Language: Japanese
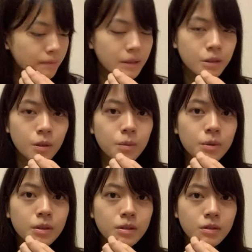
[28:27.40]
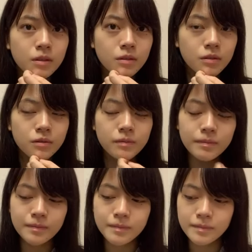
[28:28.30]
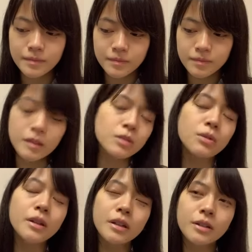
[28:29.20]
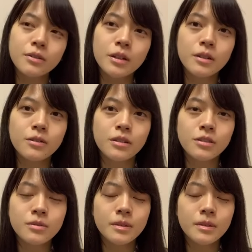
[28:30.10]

めっちゃ覚えやすいですまあそれ以外のキャラの誕生日